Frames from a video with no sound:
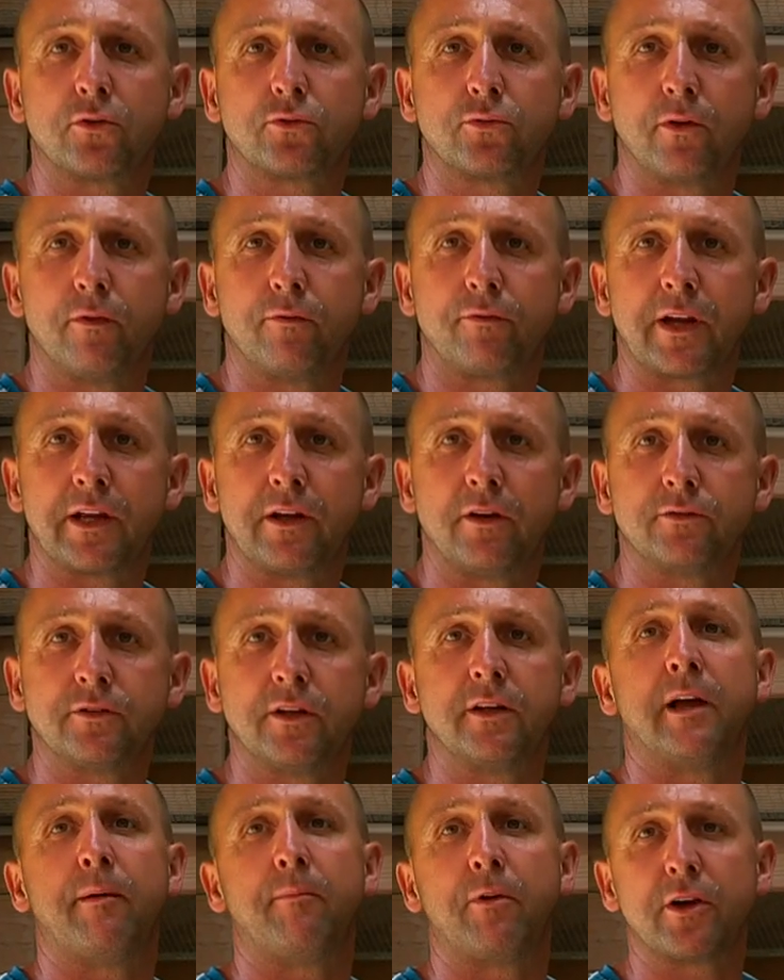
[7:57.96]
lotują w
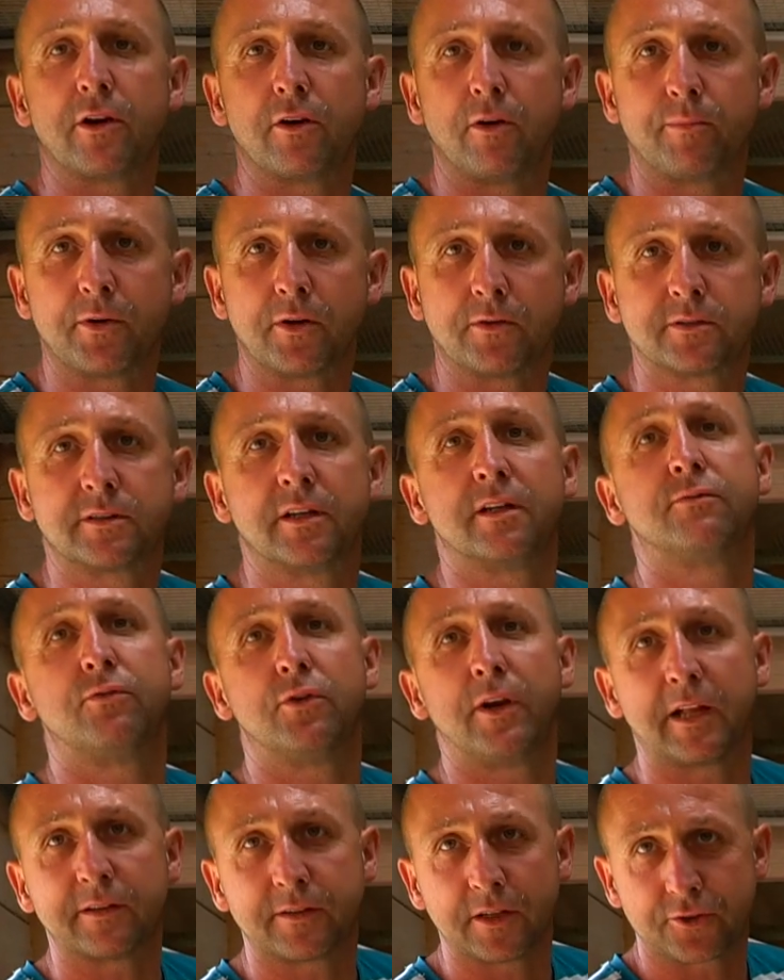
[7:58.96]
rejonie, na mojej obronce
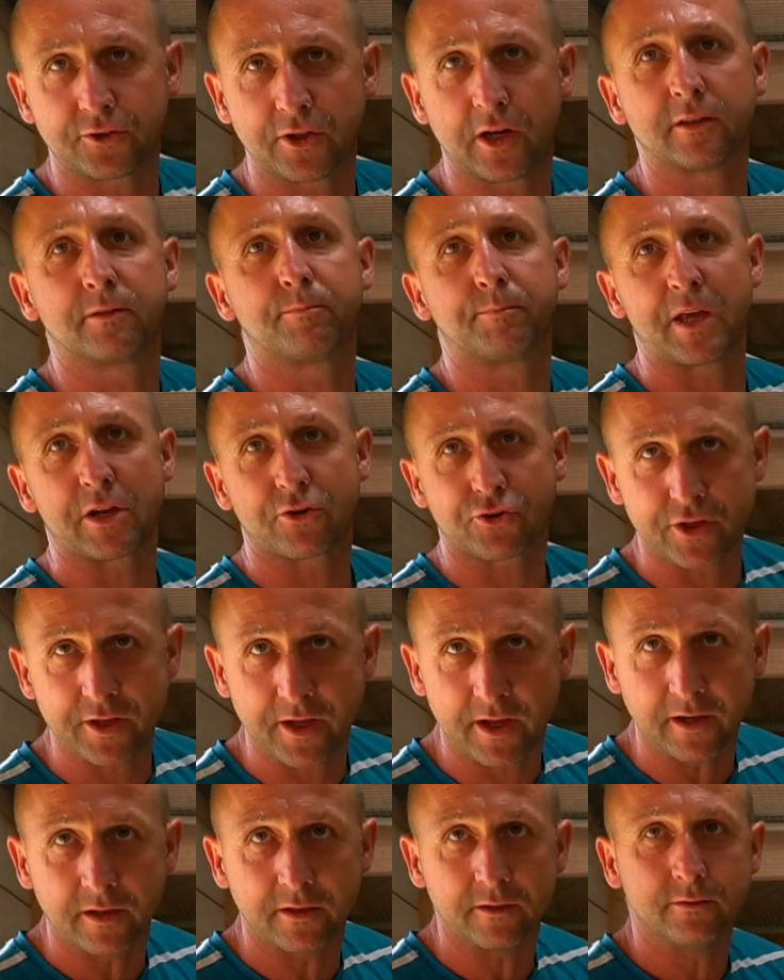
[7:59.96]
dwulatek siadł pierwszy
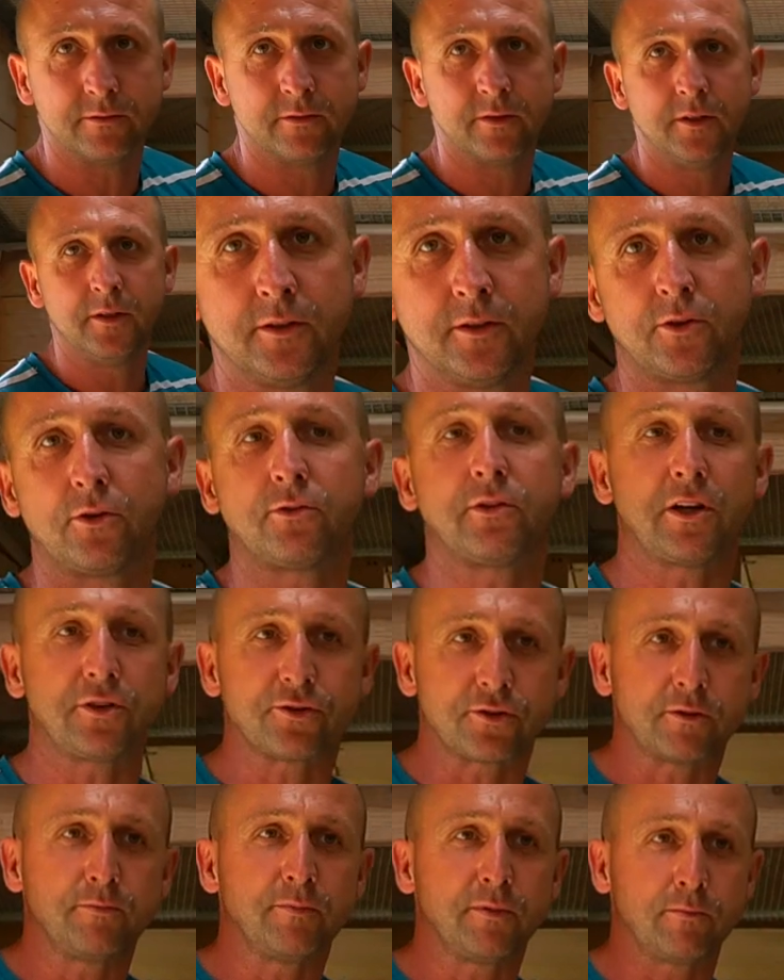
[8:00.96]
na rejon. To
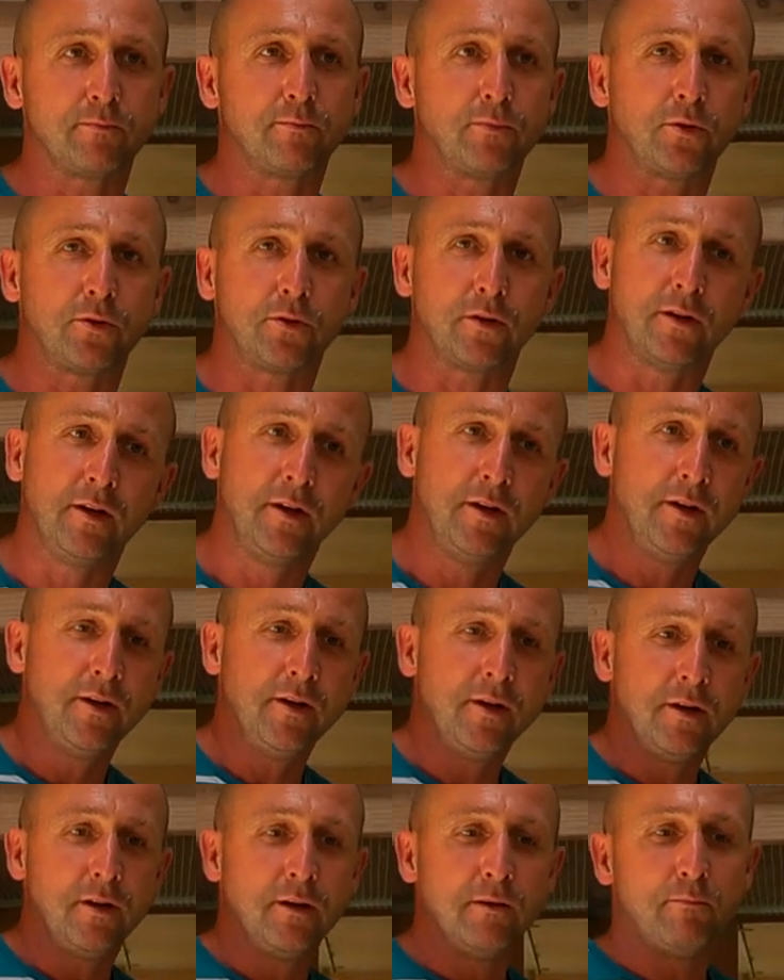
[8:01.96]
też mi mówi
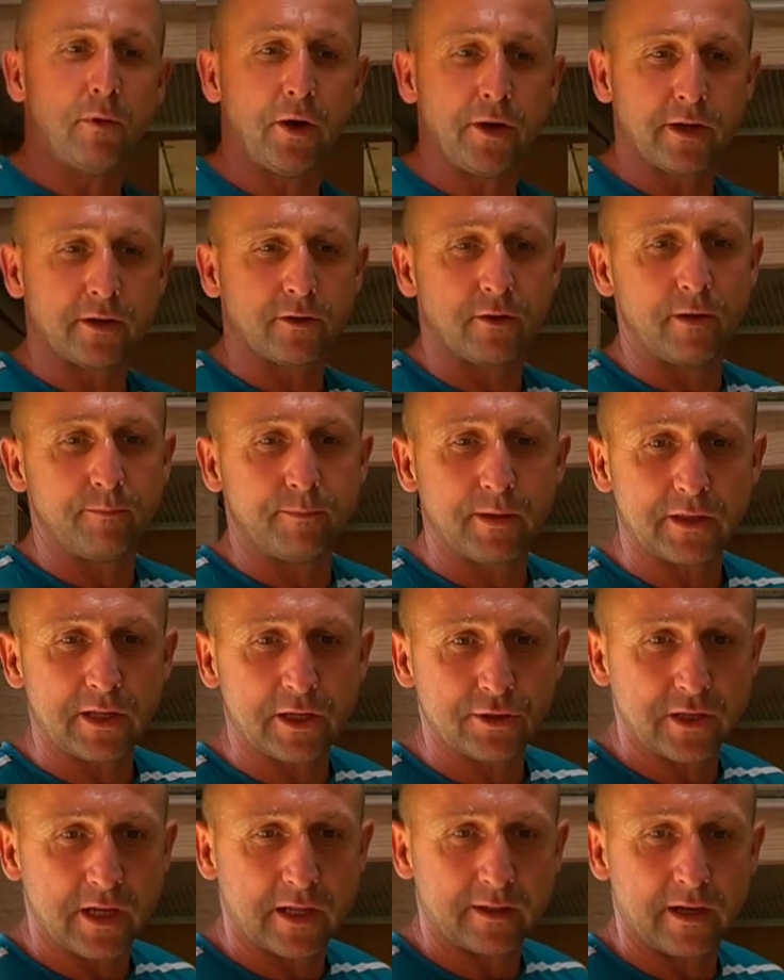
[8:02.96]
Moje gołębie
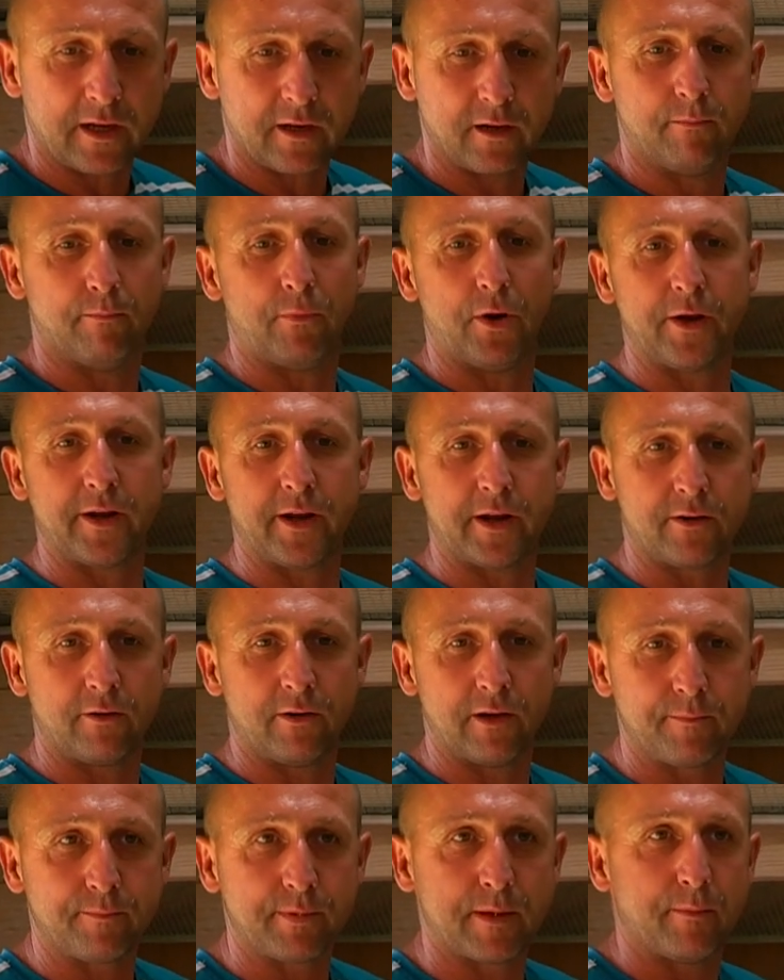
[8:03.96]
też latają. Moje
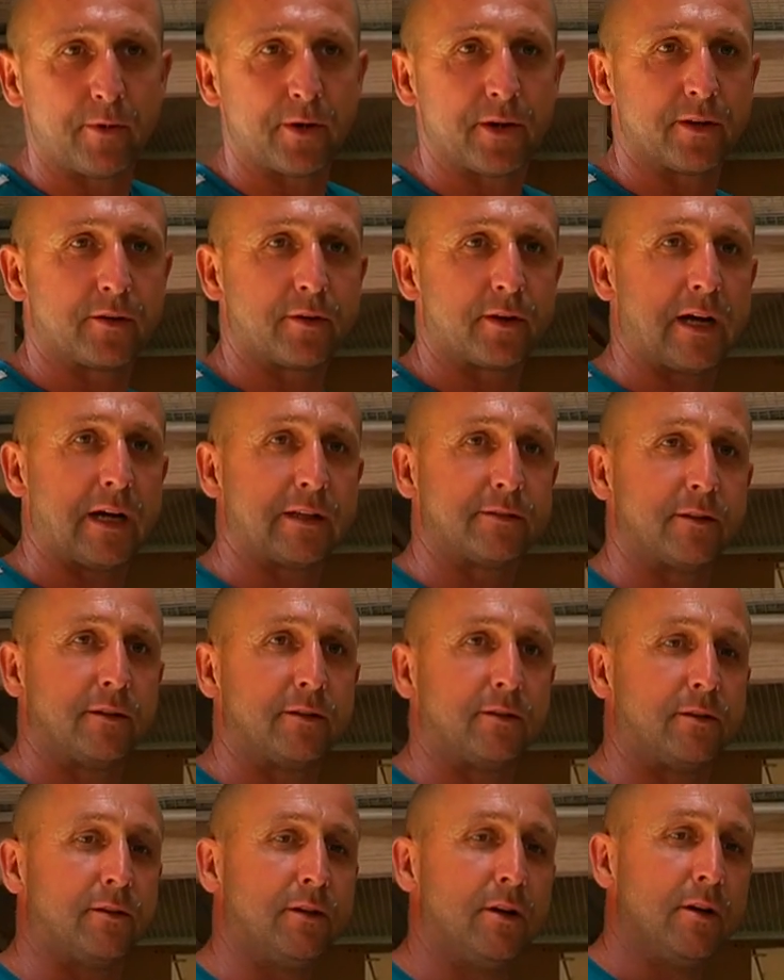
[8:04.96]
gołębie, moje dorady,
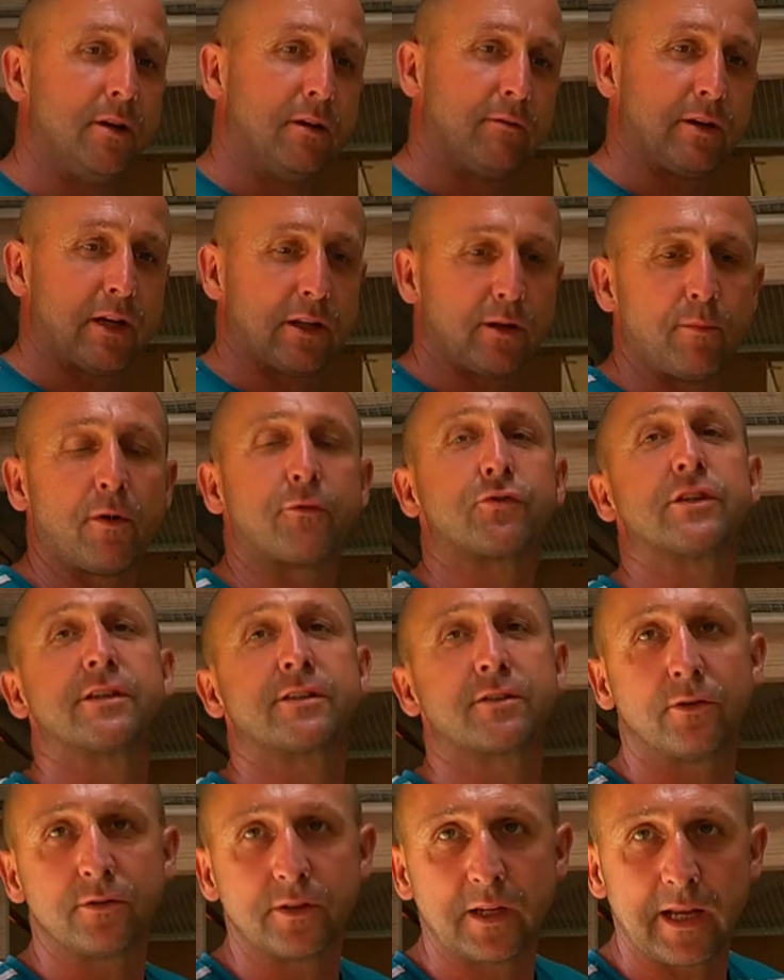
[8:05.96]
no wiadomo,
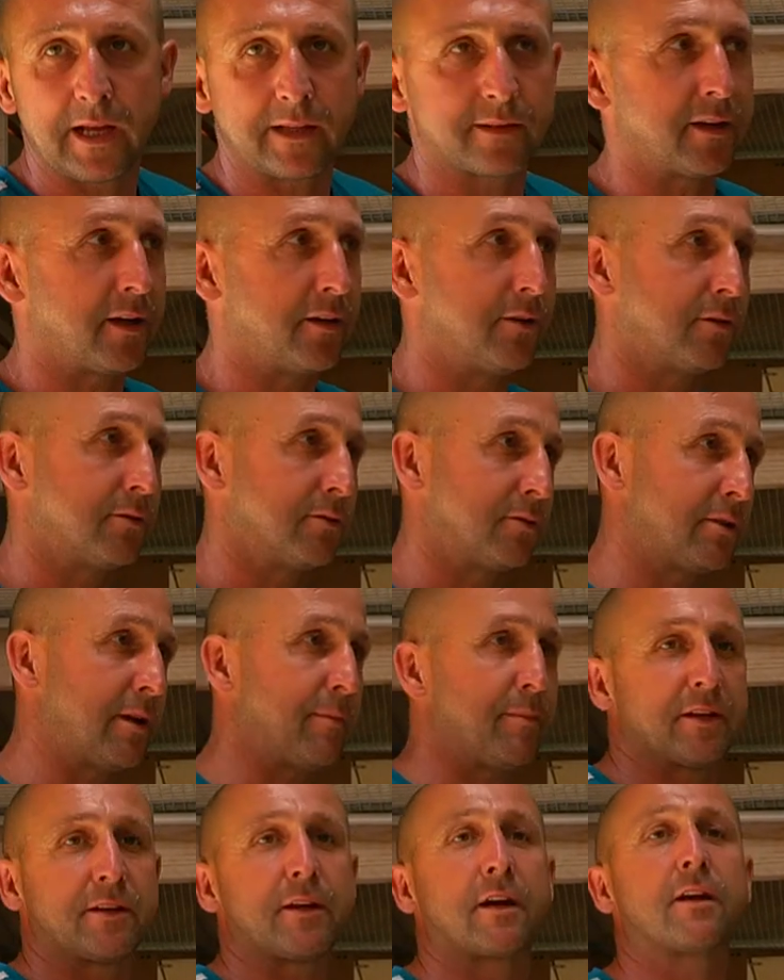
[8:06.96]
wszystko nie lata. No, no
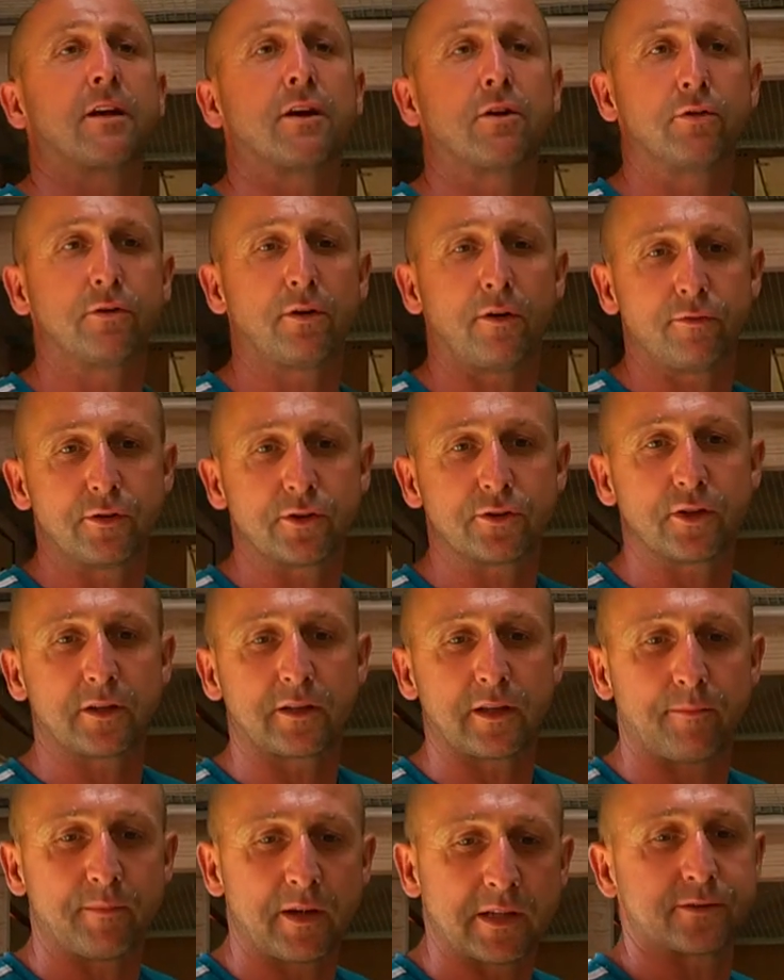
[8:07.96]
nie ma takiej hodowli, że
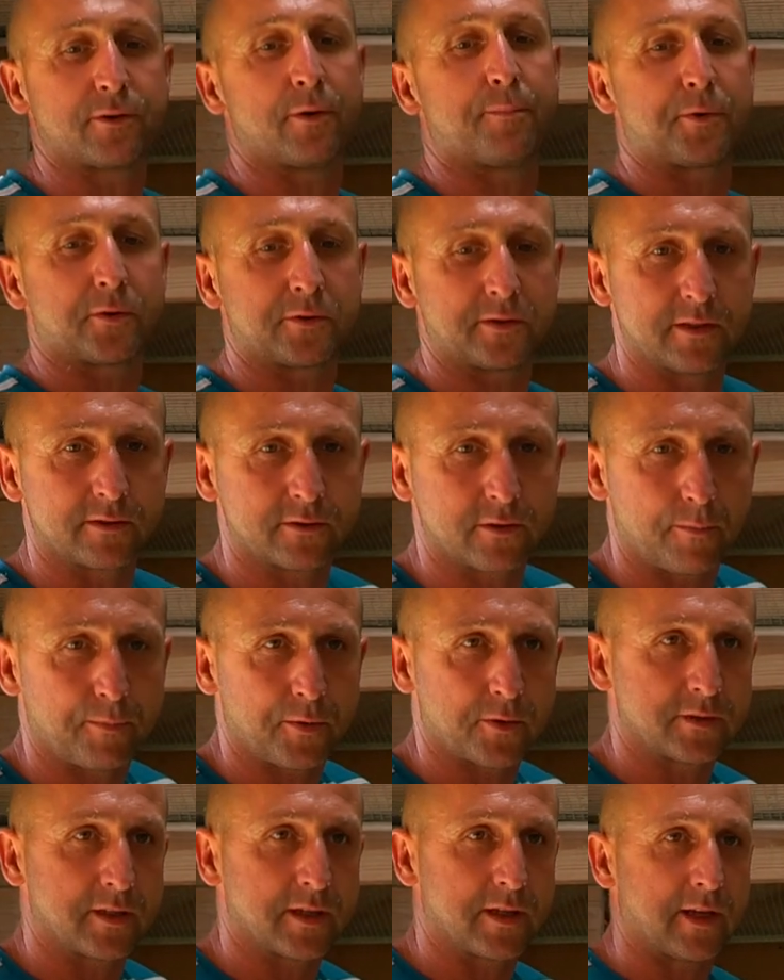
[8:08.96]
tam na 100%,
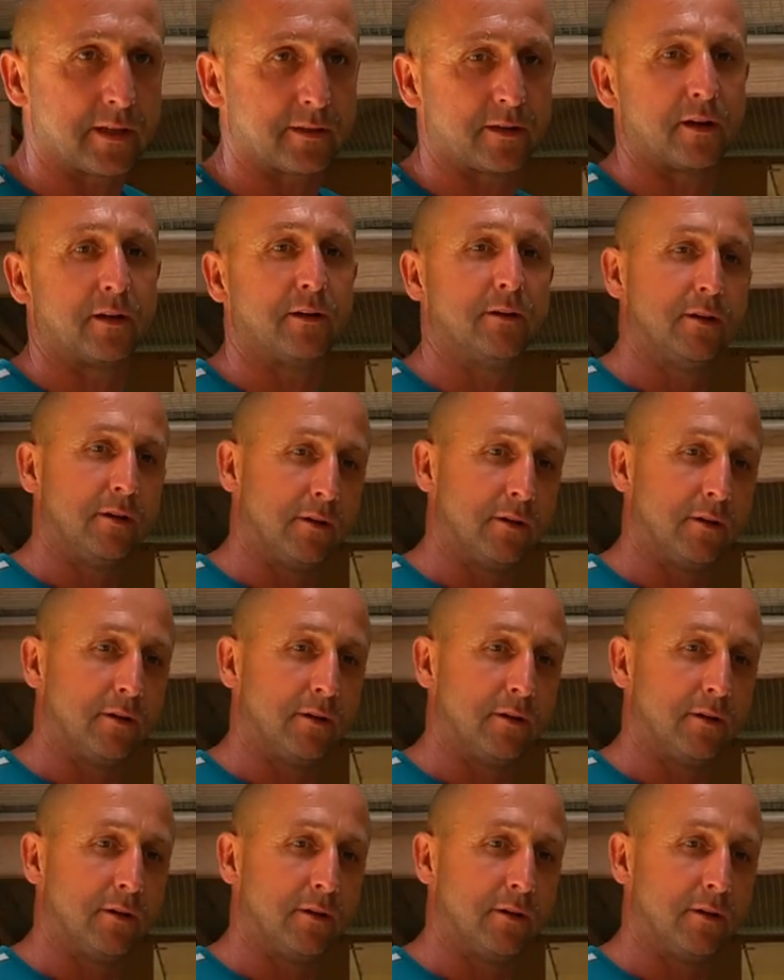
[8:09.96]
100% lata.